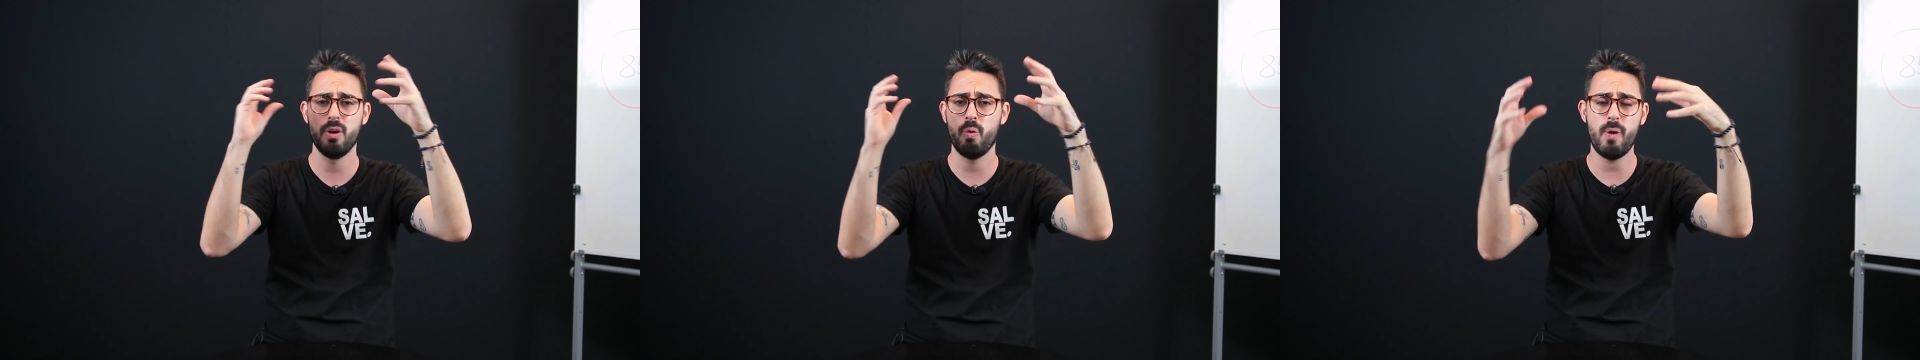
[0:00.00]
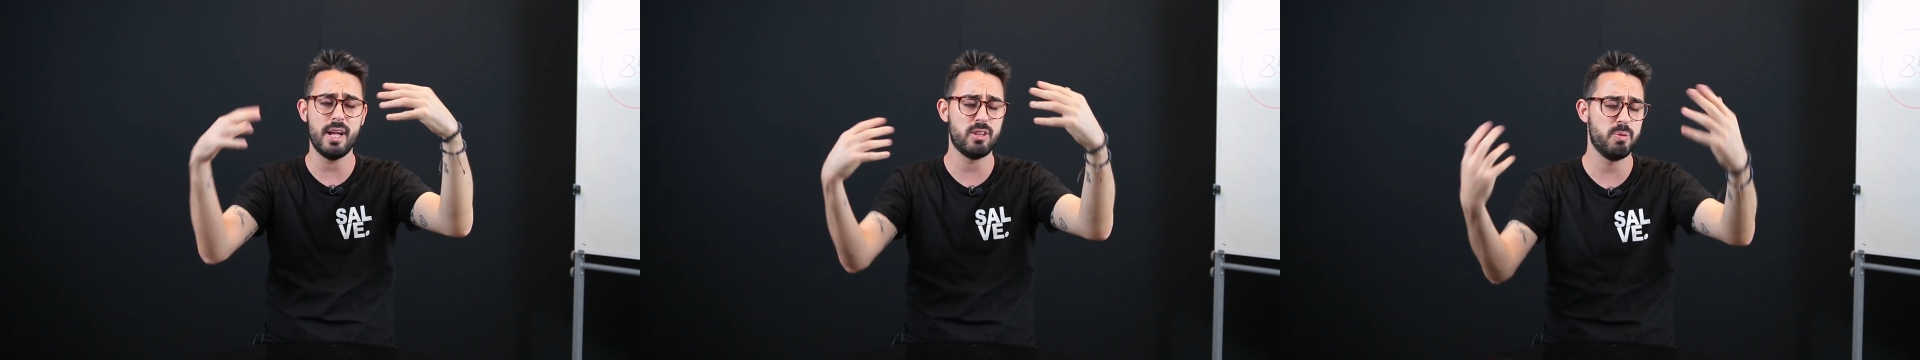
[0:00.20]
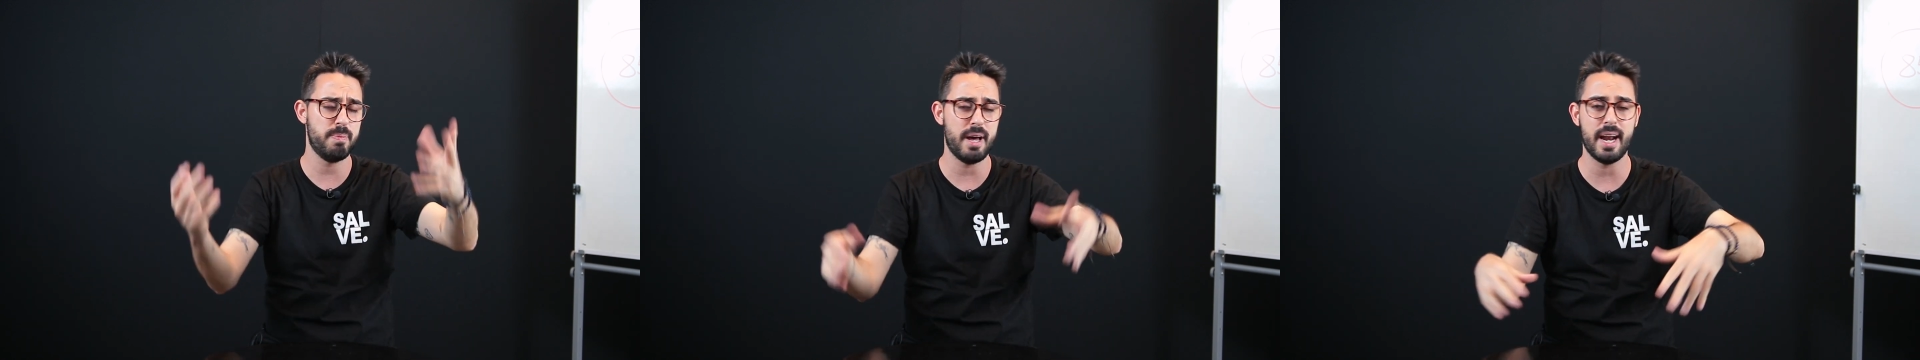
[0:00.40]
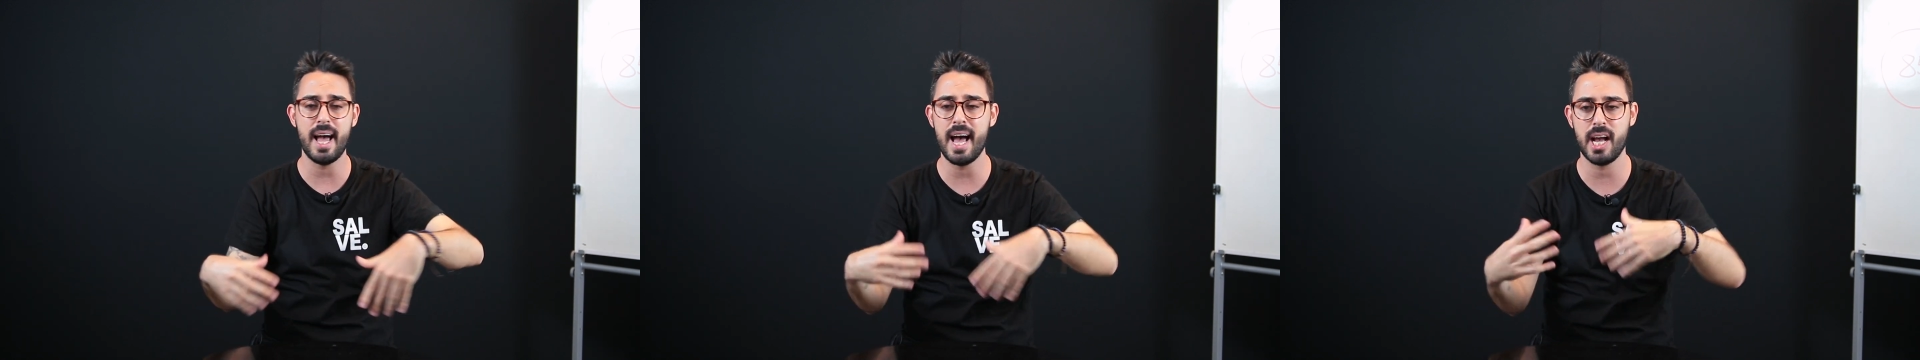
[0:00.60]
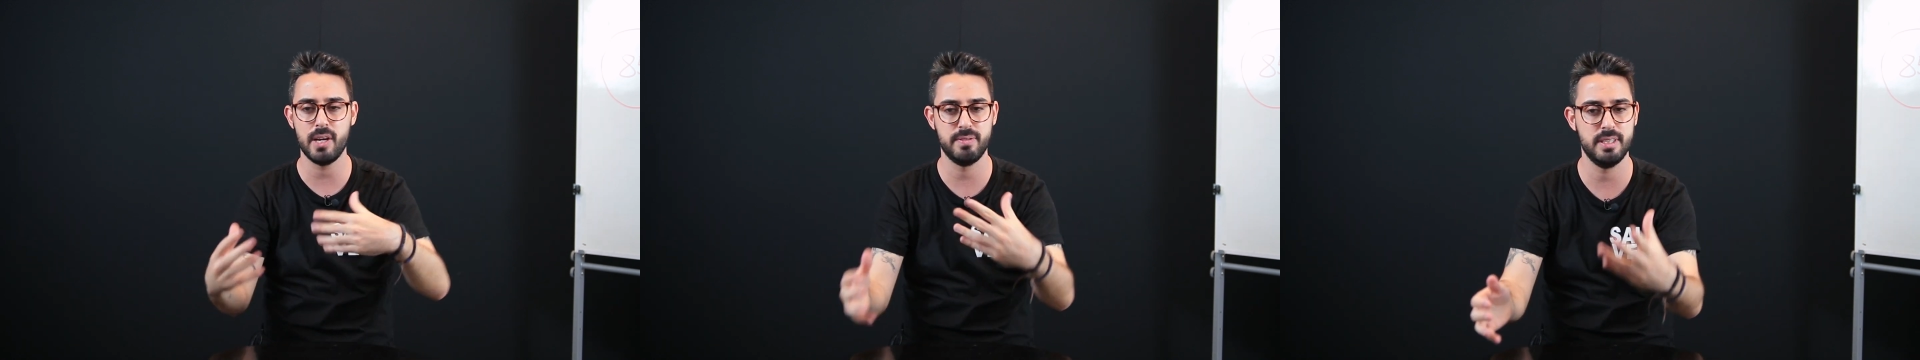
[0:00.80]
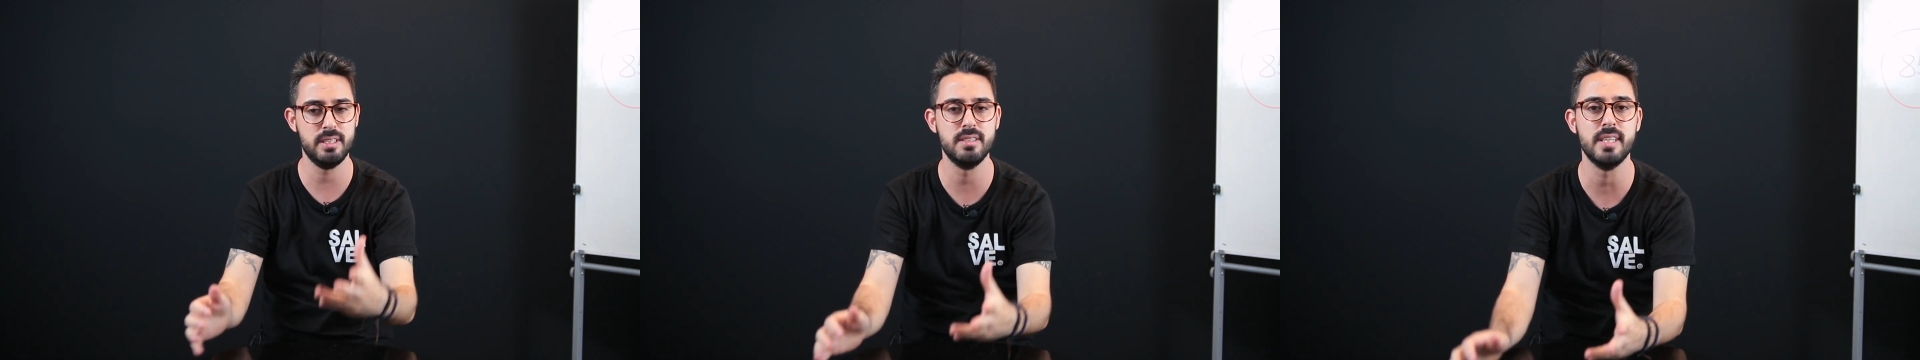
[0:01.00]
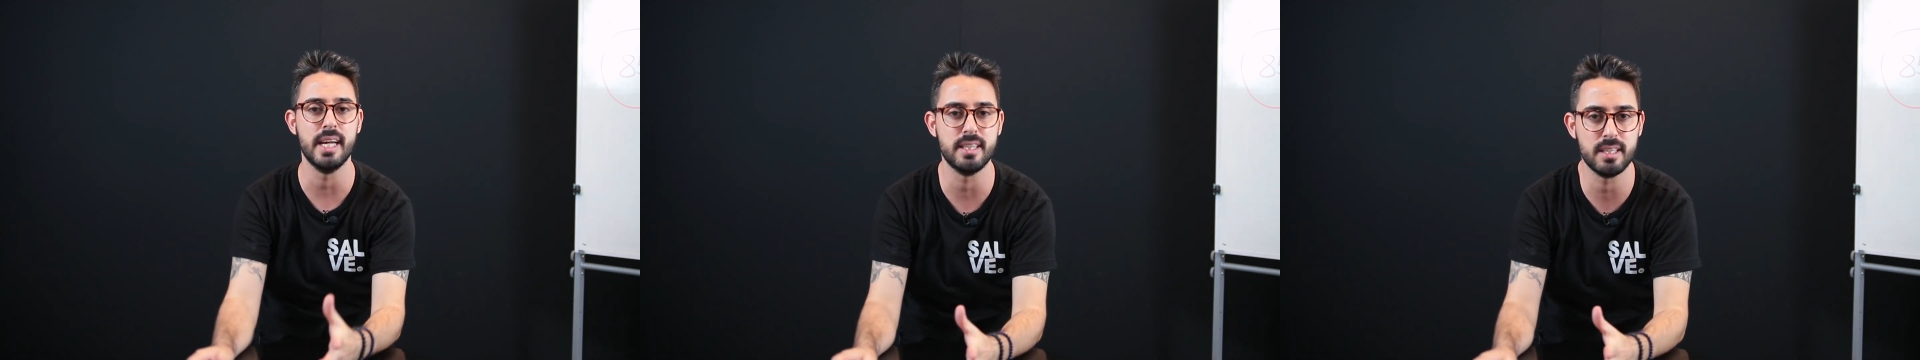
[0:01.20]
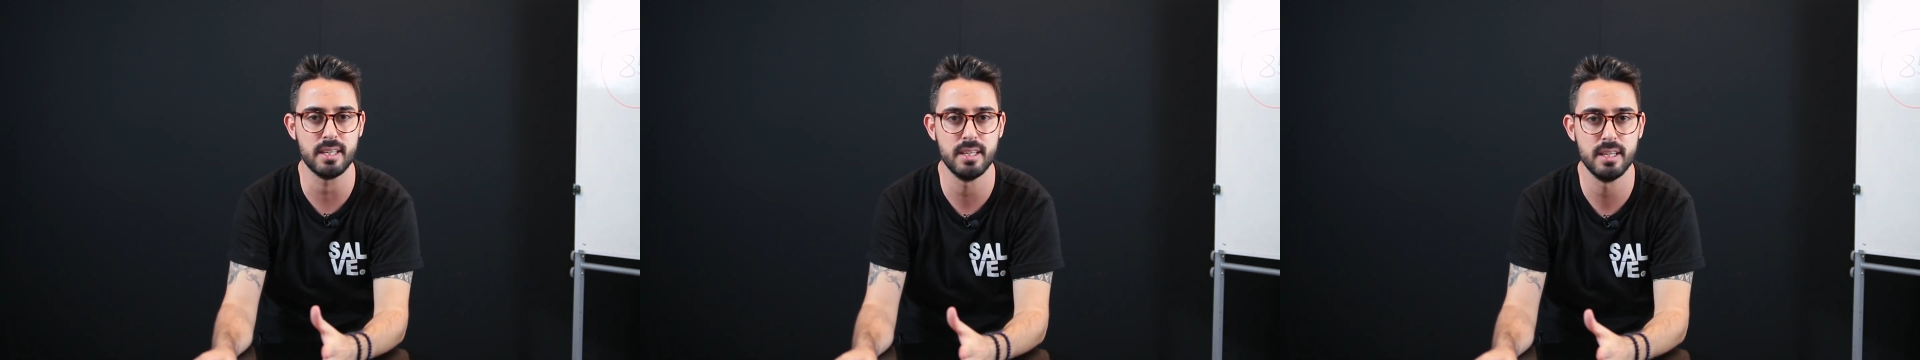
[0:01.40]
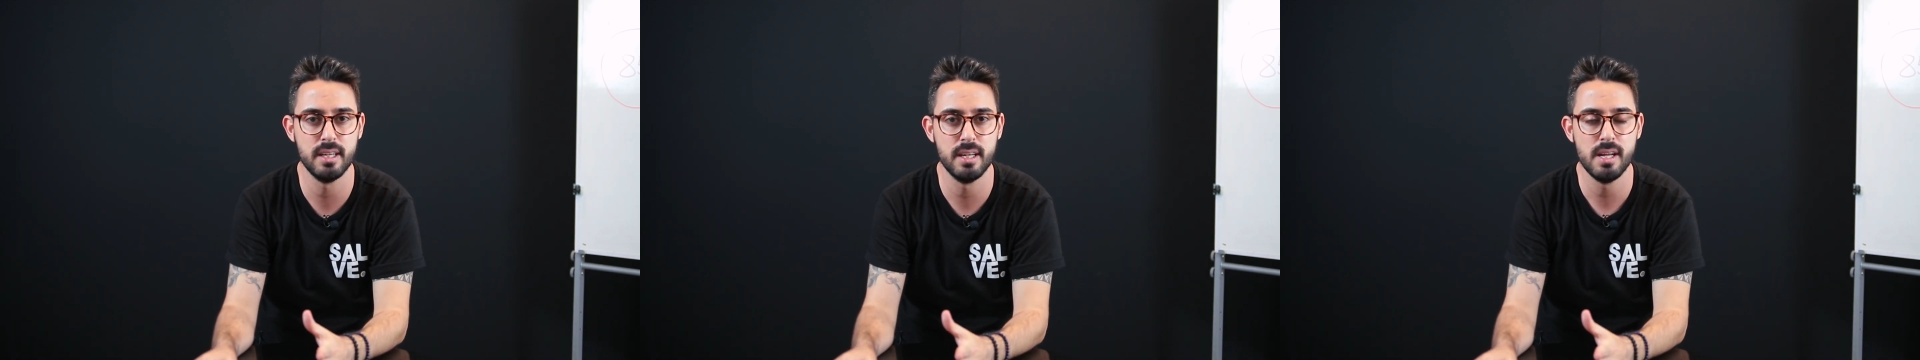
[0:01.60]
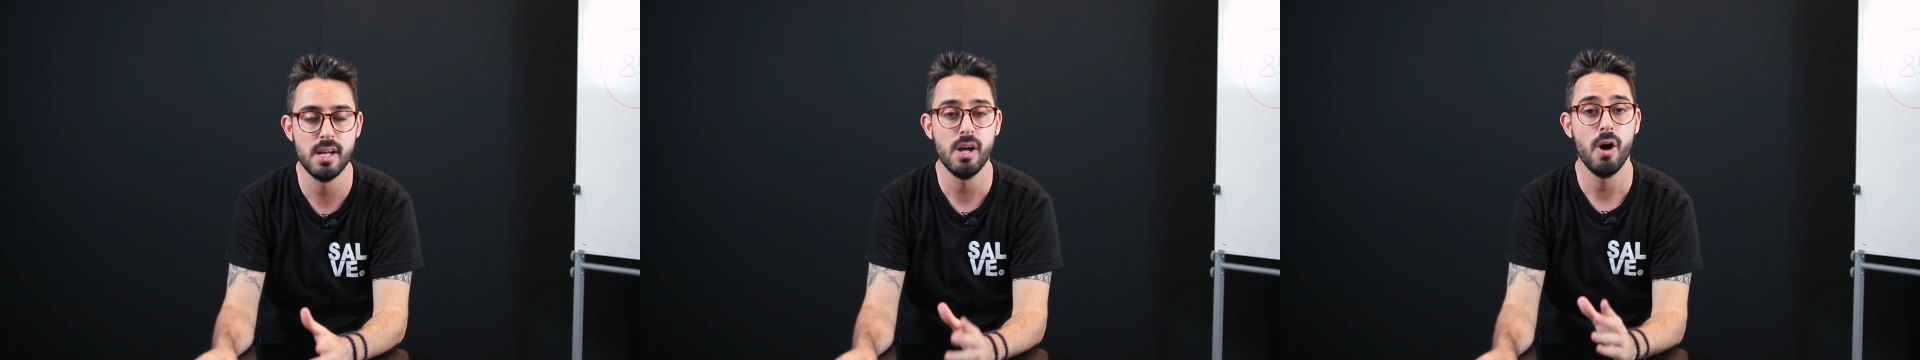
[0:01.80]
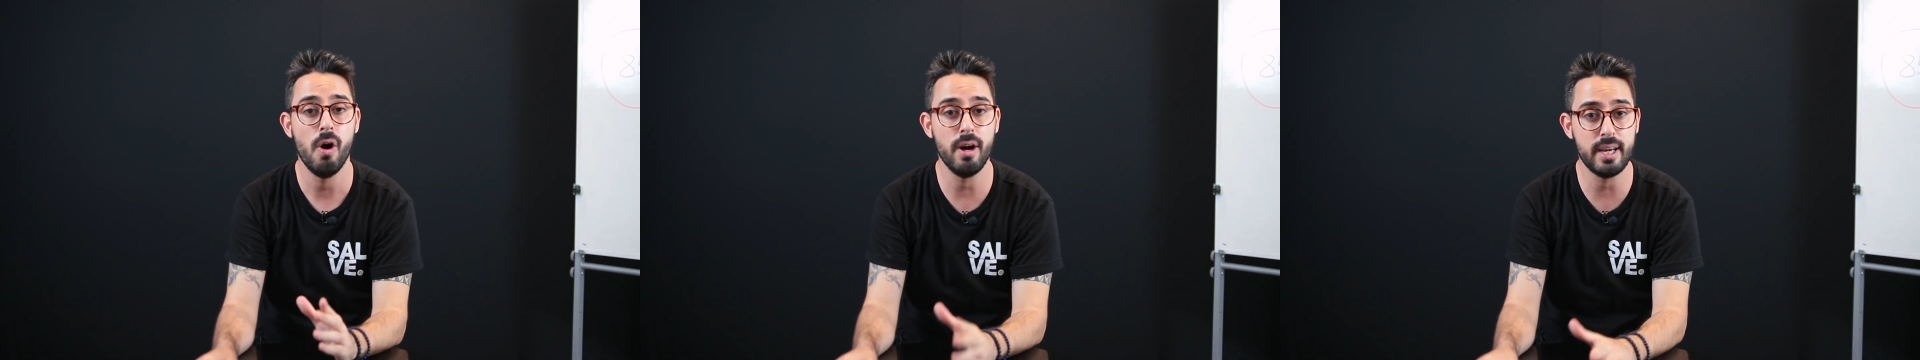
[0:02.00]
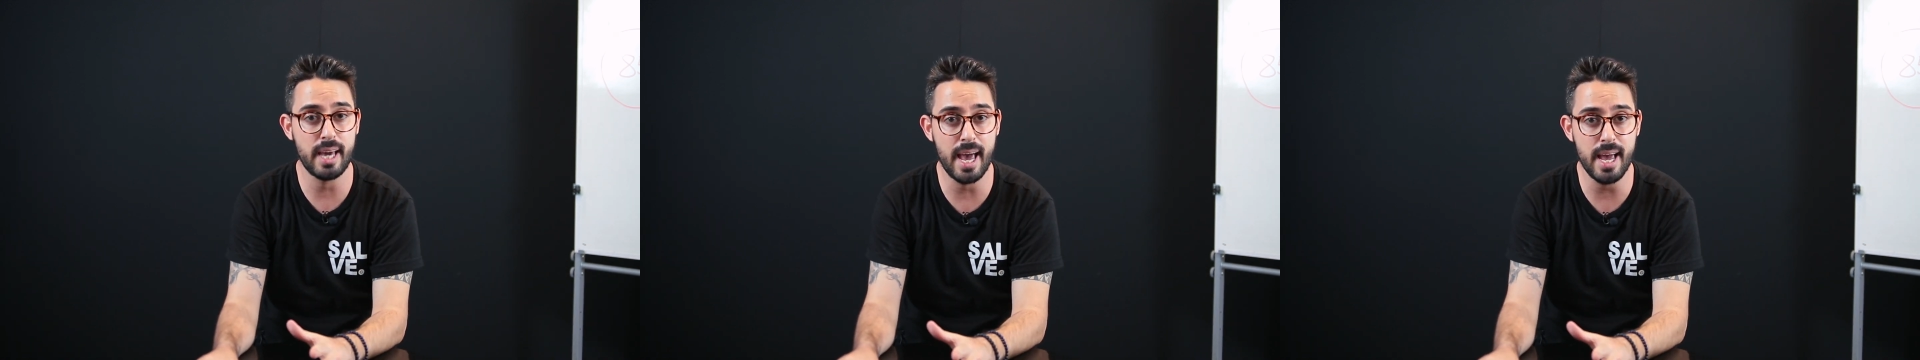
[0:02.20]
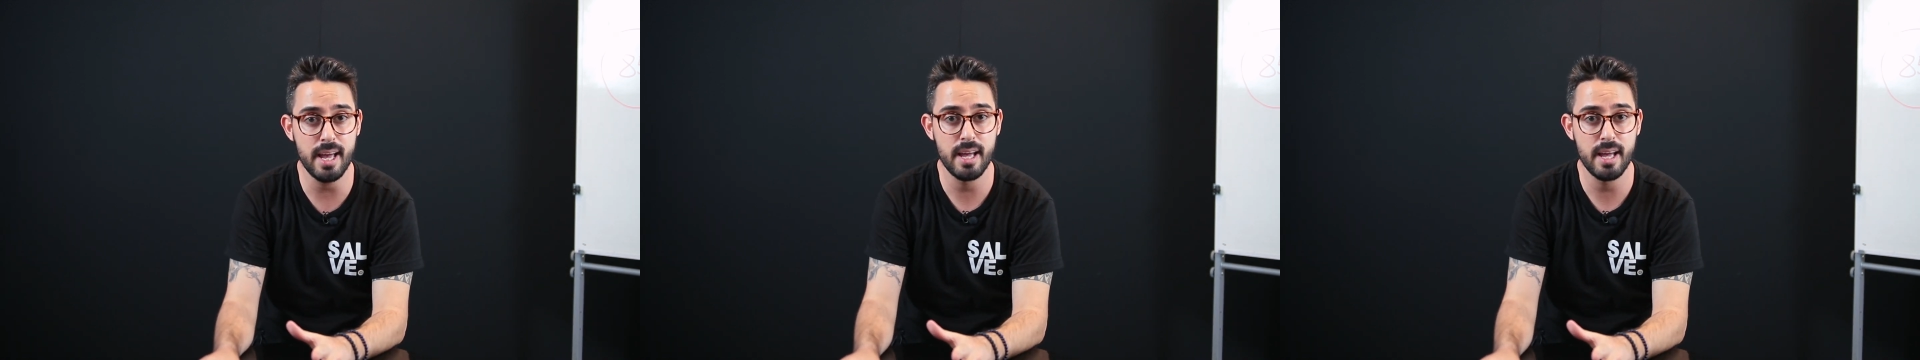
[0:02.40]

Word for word: quatro parágrafos, etc. Ok?